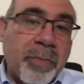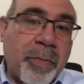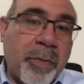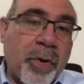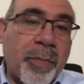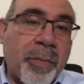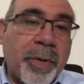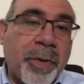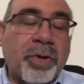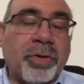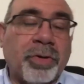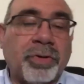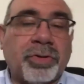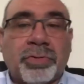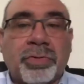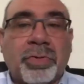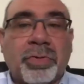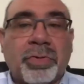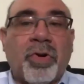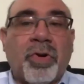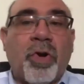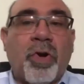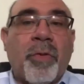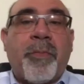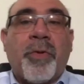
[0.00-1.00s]
por lo menos
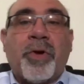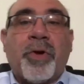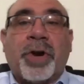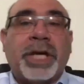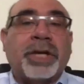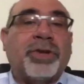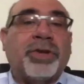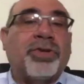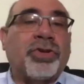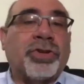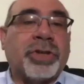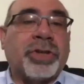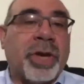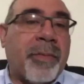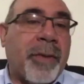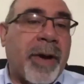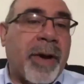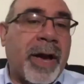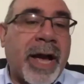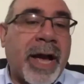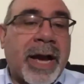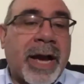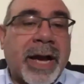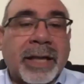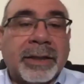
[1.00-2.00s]
los poquitos que
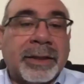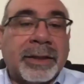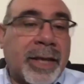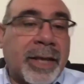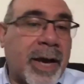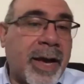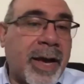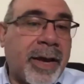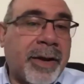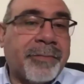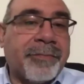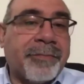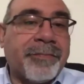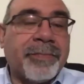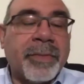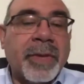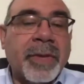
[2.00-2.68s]
van a cantar,